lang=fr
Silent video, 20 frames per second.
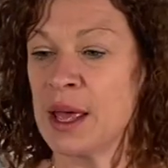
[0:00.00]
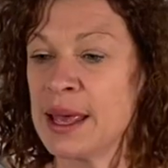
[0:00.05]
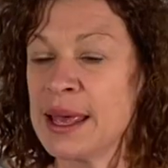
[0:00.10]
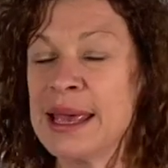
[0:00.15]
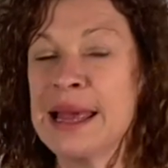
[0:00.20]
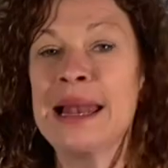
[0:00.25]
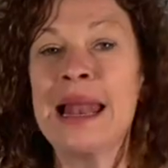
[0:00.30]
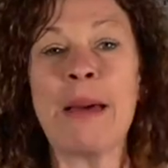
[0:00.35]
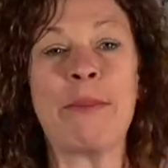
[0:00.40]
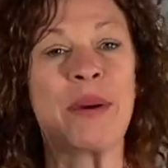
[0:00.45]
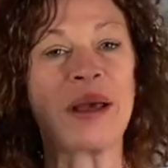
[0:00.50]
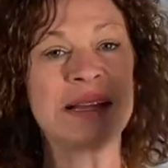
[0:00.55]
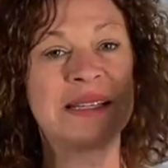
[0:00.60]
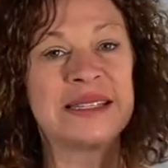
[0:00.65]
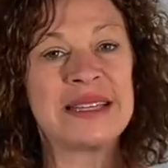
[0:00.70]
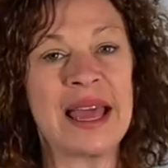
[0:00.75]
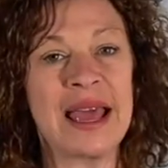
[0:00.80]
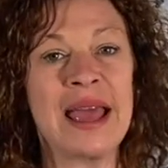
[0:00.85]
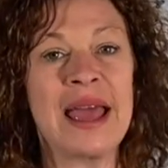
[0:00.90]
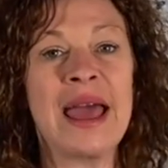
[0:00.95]
Il
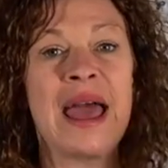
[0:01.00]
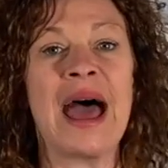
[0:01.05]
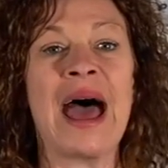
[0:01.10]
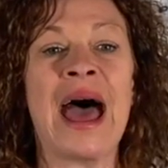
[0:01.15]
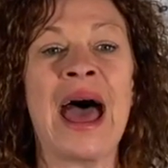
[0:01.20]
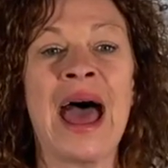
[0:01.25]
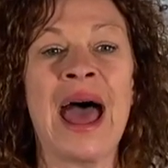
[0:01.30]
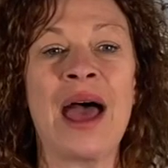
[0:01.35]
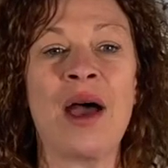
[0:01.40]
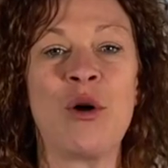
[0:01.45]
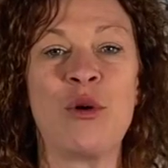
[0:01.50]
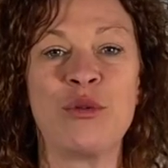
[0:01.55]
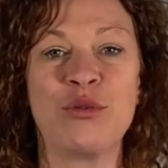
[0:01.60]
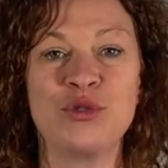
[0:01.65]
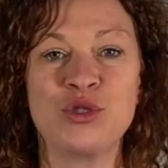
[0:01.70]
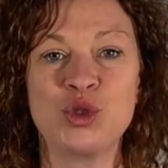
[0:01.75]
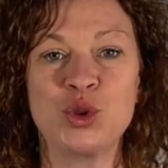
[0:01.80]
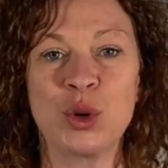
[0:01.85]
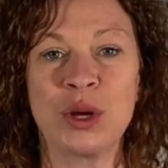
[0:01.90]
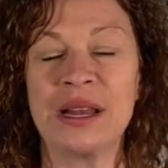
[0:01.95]
appartient à un
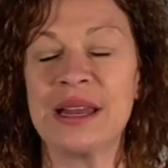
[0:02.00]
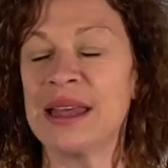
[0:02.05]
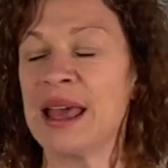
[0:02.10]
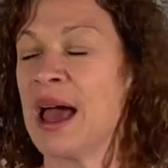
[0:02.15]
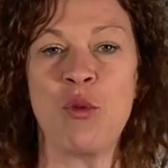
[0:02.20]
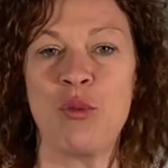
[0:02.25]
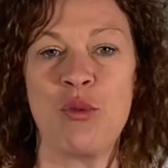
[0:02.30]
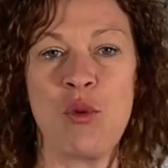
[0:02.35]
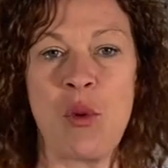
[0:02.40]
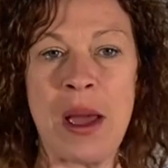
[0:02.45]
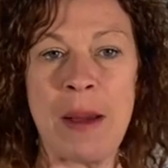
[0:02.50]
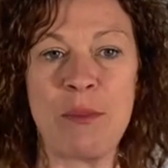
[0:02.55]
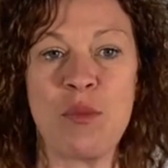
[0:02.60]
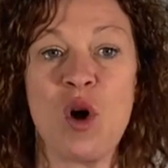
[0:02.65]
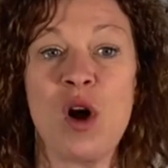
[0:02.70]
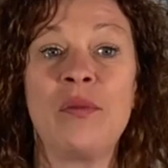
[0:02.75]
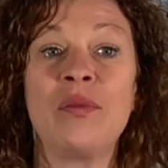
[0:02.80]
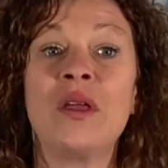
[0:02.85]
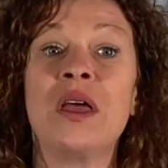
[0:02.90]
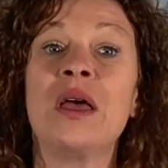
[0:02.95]
futur client, peu
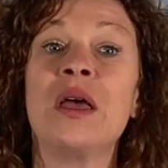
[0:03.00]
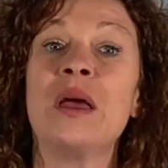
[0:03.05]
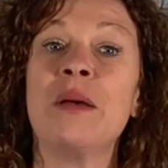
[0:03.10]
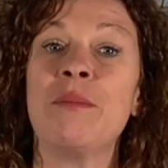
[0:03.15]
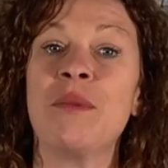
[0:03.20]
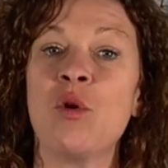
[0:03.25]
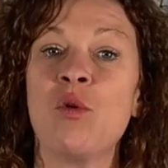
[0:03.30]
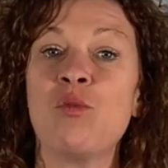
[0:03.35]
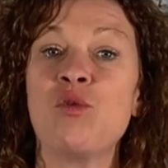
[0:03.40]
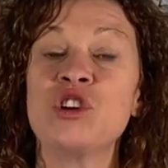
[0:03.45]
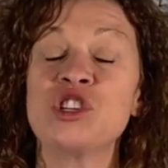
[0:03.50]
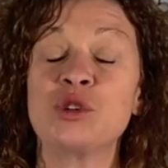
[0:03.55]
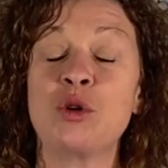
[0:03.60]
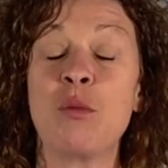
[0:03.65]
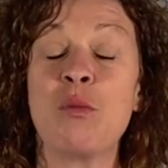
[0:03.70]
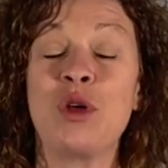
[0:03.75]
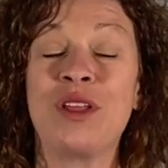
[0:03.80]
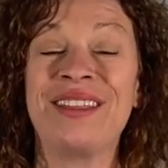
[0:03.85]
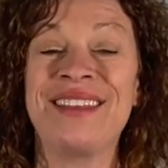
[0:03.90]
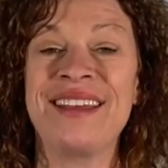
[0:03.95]
importe. Mais au moins, je
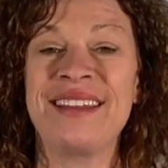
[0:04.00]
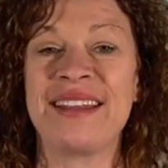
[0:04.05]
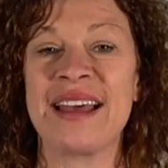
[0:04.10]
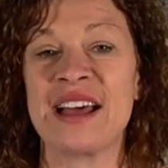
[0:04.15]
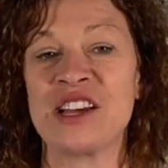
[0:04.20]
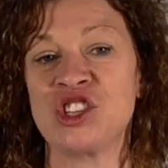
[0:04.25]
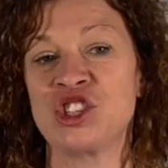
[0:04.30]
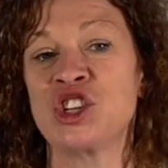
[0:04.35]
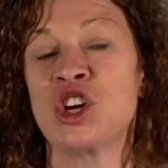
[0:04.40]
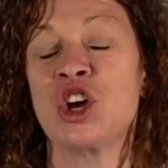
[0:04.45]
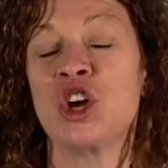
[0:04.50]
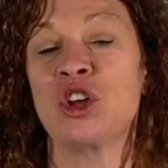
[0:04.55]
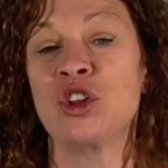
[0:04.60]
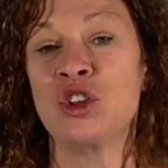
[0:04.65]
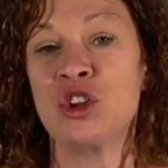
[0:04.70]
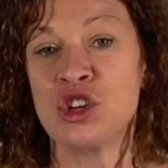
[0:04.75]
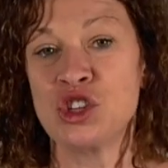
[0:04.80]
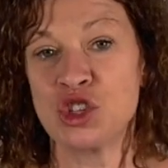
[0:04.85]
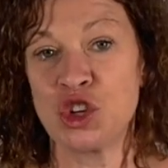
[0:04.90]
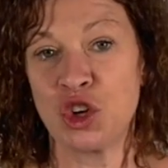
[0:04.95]
me détache
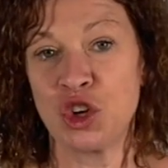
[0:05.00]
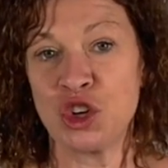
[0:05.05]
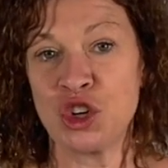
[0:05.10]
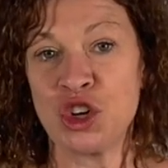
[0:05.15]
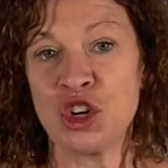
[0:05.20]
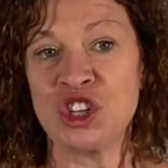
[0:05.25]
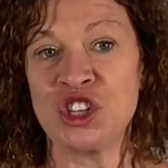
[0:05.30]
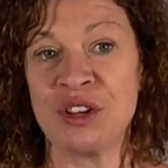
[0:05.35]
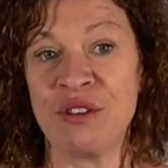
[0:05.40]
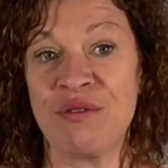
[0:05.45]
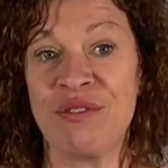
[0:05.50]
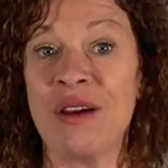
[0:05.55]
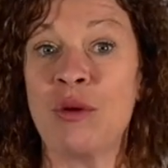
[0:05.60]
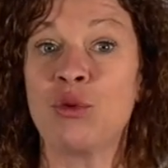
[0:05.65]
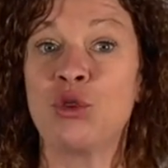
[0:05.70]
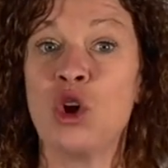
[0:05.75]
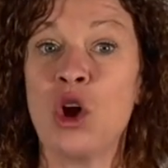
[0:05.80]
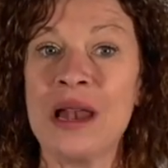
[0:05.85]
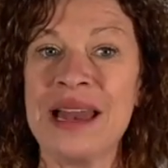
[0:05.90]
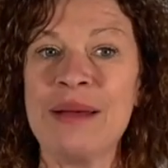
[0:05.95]
de ce que j'ai fait
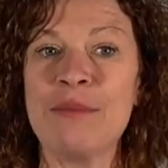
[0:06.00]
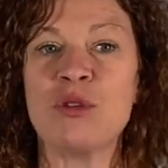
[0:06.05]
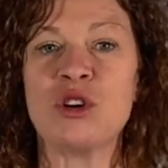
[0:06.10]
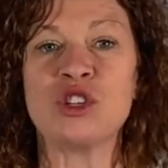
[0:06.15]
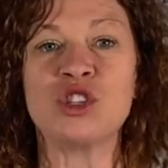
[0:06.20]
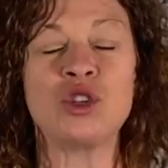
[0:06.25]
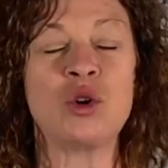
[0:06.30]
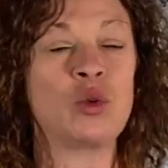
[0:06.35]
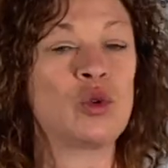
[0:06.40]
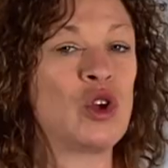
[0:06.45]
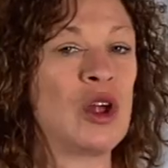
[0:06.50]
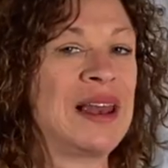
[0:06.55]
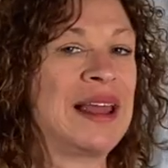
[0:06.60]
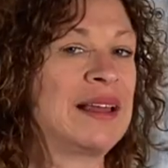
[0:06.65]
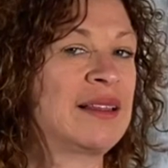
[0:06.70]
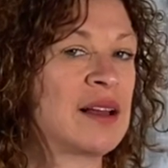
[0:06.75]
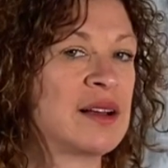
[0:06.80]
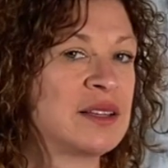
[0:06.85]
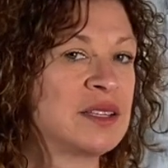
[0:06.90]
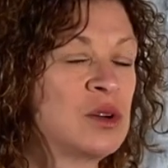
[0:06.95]
ou de l'émotion, de
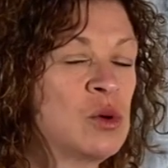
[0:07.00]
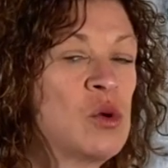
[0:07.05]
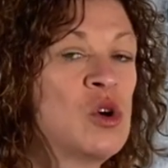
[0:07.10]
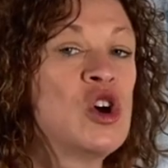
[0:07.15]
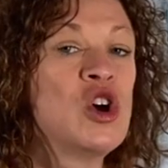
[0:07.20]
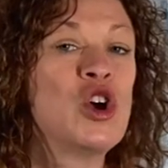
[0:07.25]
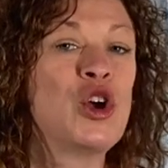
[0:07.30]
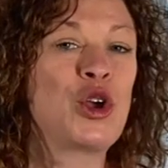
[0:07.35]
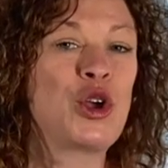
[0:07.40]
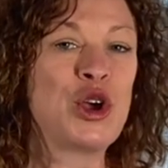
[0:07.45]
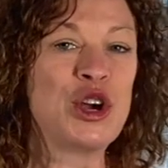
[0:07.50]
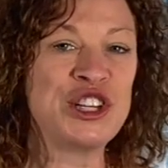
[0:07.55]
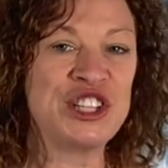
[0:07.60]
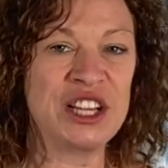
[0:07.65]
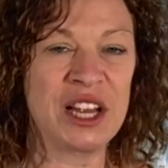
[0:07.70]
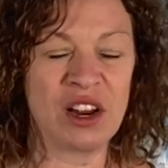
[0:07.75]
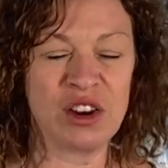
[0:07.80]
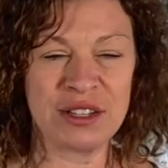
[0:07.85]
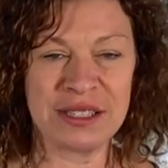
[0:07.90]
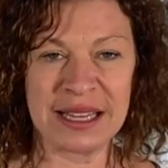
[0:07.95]
l'intention que
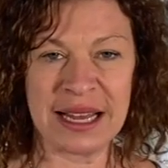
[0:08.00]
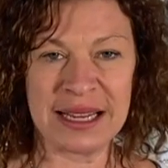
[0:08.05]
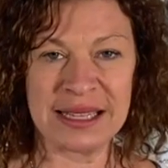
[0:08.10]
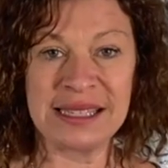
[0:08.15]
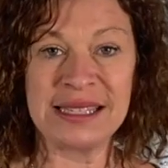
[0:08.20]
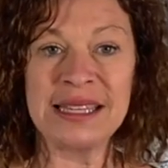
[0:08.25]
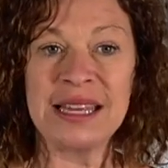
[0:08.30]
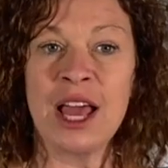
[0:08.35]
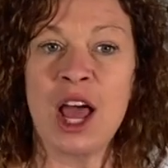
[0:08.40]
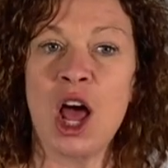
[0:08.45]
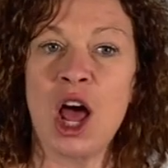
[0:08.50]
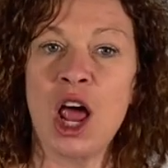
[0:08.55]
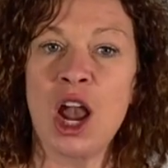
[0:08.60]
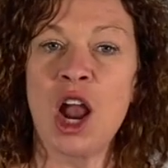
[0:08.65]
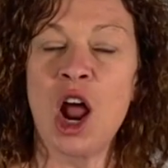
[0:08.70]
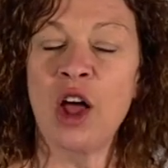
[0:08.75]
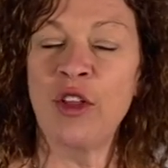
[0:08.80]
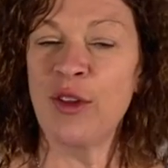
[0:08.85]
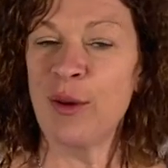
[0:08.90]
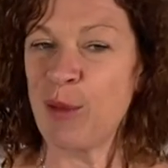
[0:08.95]
j'ai ressentie
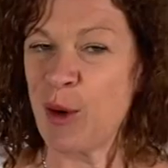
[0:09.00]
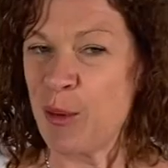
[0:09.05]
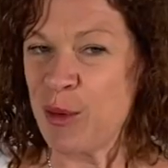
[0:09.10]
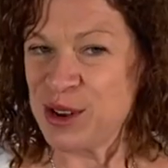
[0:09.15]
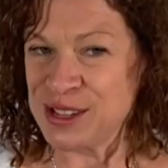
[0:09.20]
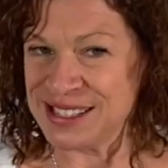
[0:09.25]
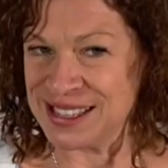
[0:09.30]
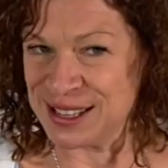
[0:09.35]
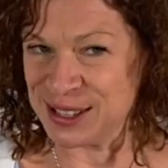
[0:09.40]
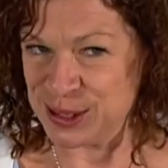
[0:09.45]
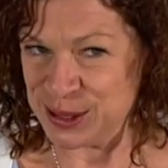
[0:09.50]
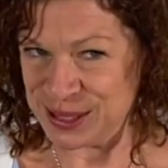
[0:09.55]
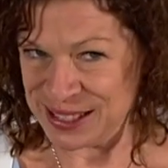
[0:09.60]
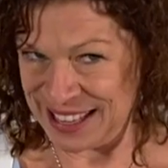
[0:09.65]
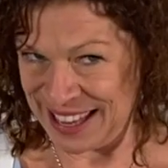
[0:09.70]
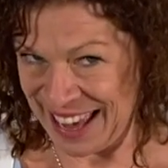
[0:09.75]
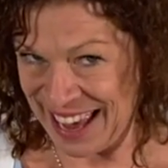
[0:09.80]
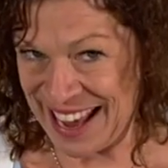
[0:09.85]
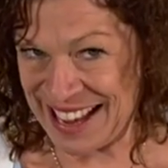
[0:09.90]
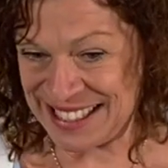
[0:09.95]
lors de mon processus
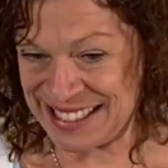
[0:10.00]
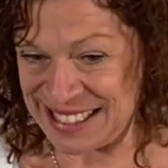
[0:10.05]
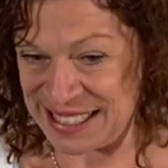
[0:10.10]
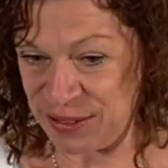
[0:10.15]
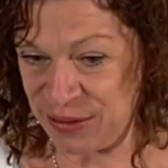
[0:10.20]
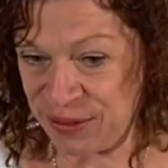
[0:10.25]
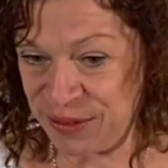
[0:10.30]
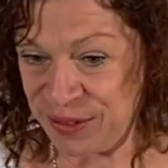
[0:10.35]
créatif.